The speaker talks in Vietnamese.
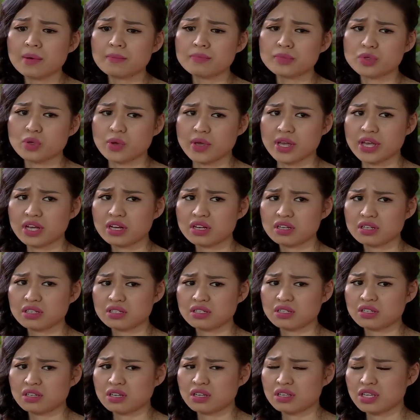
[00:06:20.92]
lum chuyện á,
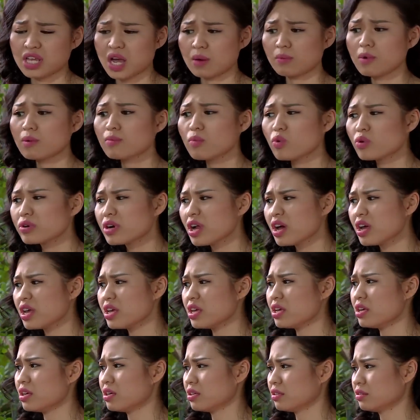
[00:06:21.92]
chị không có muốn
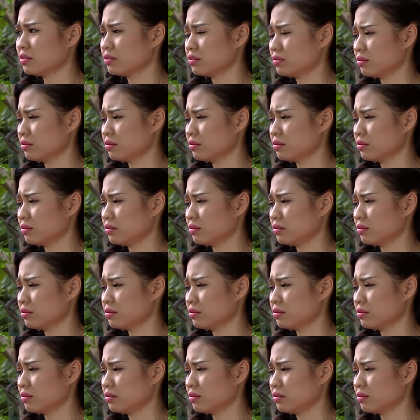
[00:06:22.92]
đi.